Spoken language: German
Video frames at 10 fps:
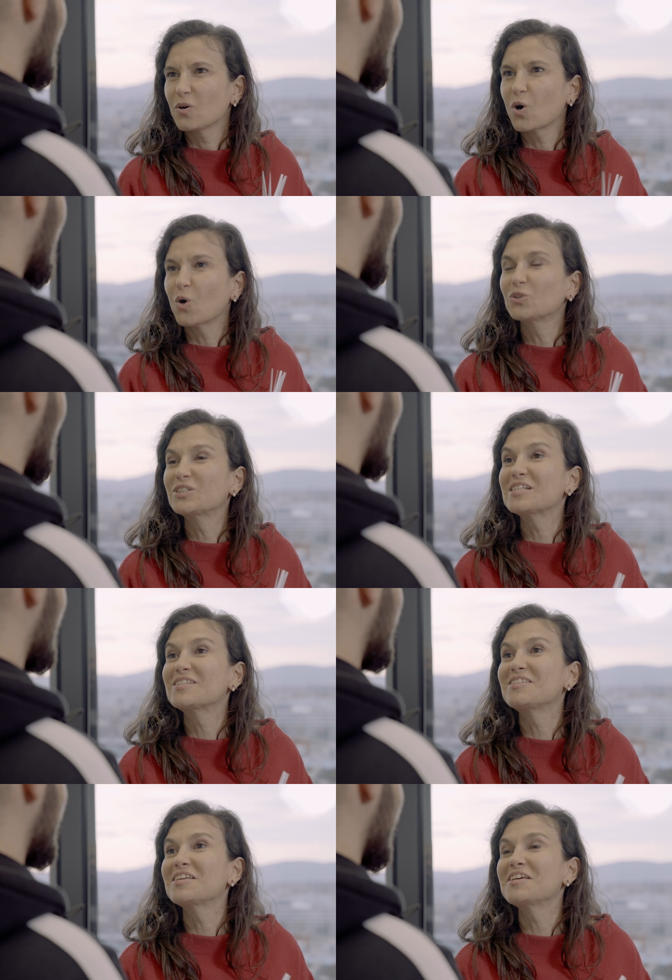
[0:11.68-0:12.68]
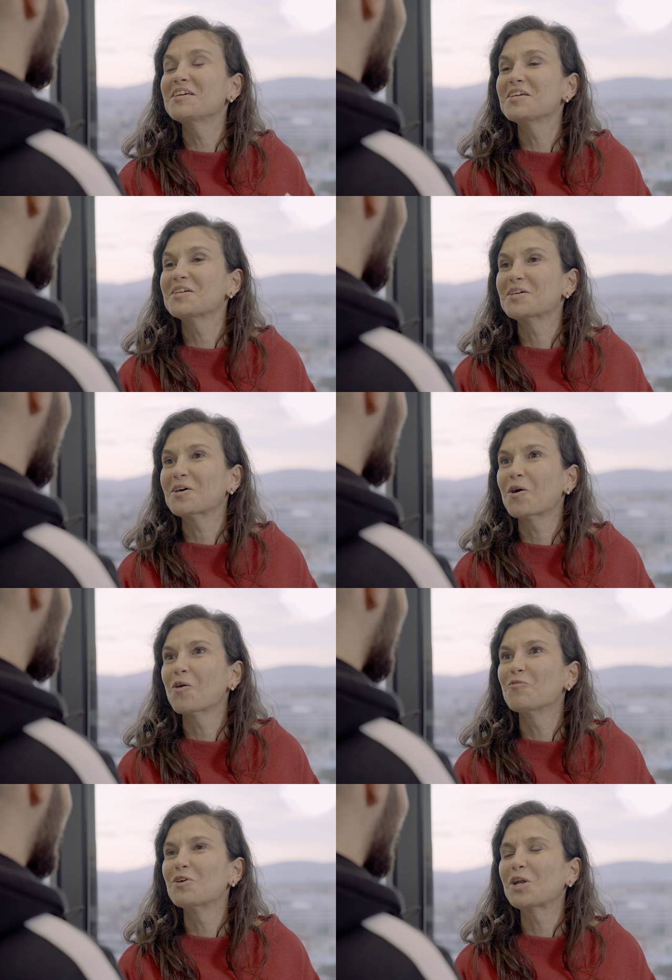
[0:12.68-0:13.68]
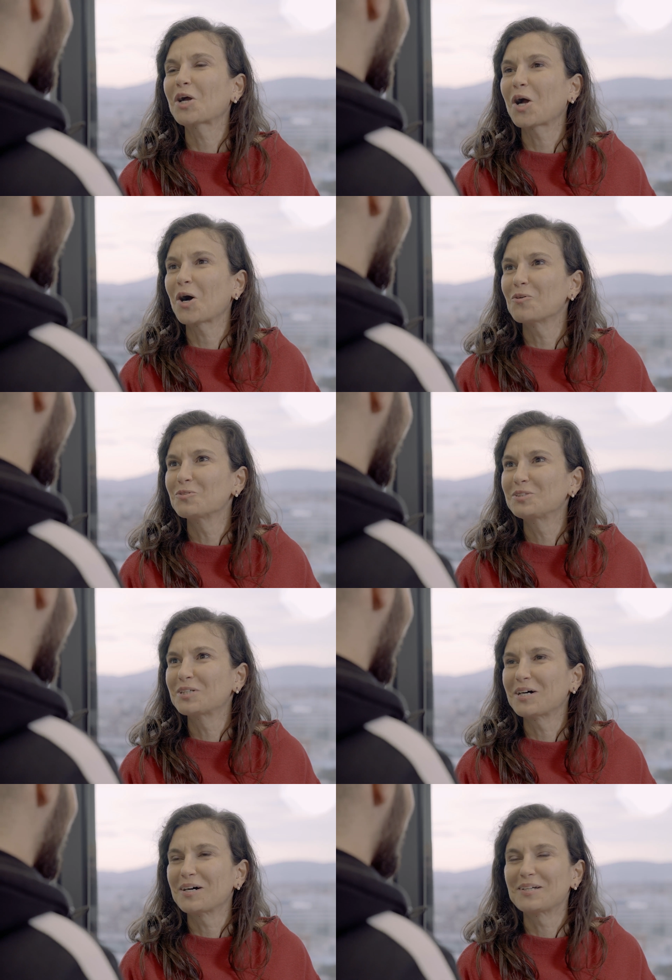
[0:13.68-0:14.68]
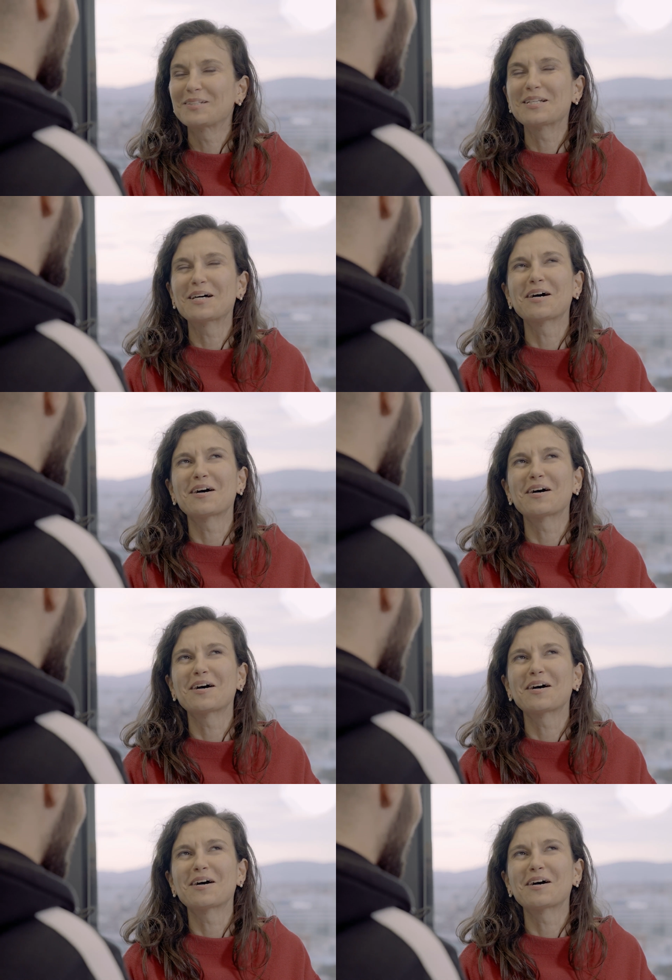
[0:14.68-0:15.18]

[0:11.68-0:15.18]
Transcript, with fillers: ziehen. Energie werden wir immer brauchen. Je